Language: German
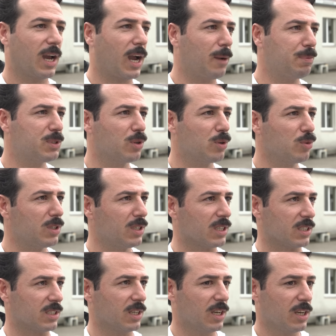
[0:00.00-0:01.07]
Absolut
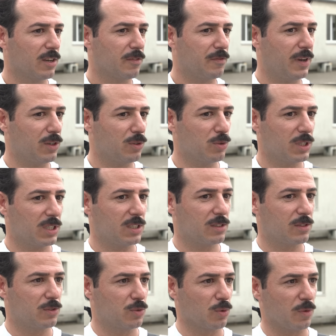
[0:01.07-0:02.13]
nicht. Mhm. Wenn du dich
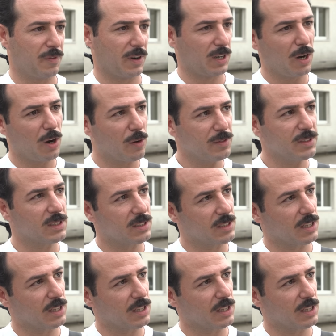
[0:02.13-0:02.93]
so verkaufst,